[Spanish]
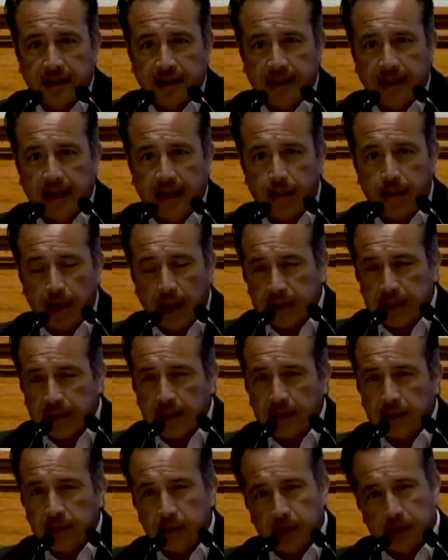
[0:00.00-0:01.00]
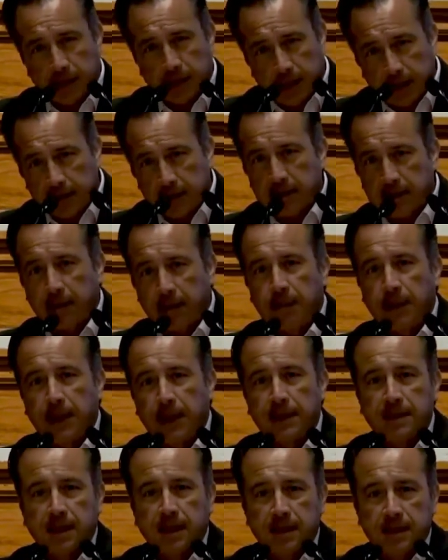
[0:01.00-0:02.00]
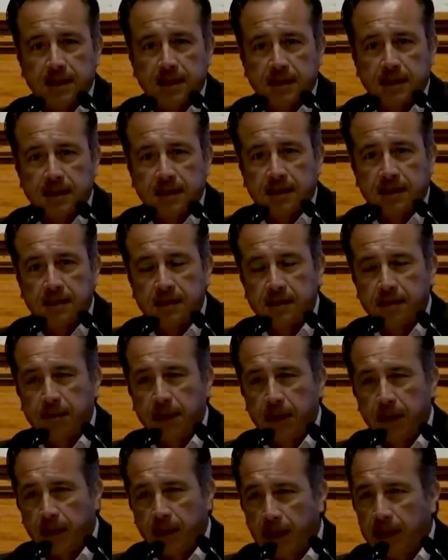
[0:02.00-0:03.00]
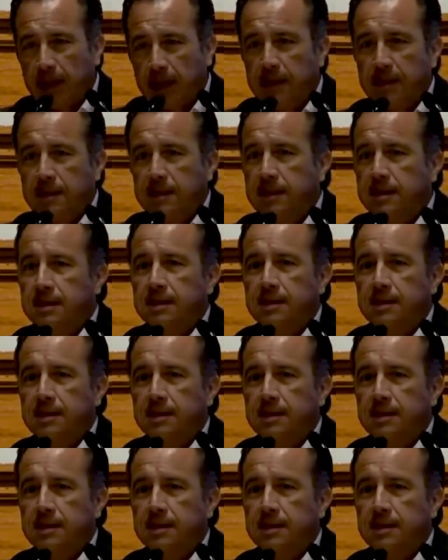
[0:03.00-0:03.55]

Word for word: de la plaza, porque la, plaza es privada